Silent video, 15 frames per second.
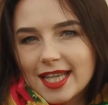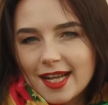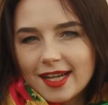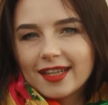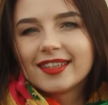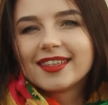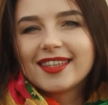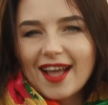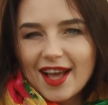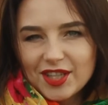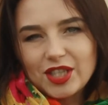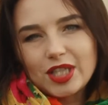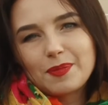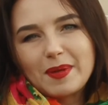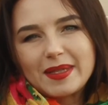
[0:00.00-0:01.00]
целей
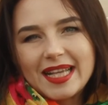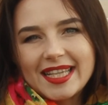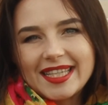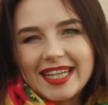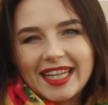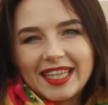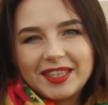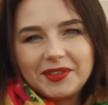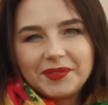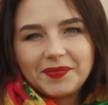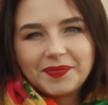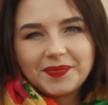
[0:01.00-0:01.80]
наших спасателей.